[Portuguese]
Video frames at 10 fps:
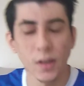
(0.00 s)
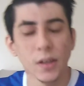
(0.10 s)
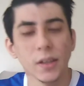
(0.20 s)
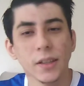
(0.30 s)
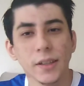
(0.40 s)

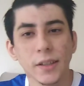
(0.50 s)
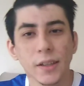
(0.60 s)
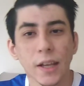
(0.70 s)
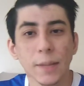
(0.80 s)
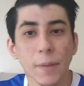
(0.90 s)
E
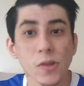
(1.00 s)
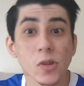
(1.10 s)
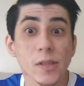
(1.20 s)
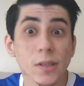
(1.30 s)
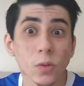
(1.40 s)
ele passou
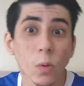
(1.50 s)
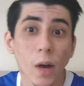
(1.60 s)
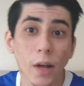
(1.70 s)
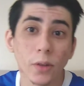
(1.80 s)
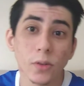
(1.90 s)
cinco
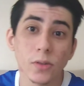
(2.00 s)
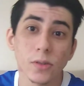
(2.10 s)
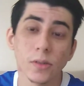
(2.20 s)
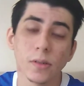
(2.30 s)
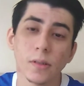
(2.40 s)
anos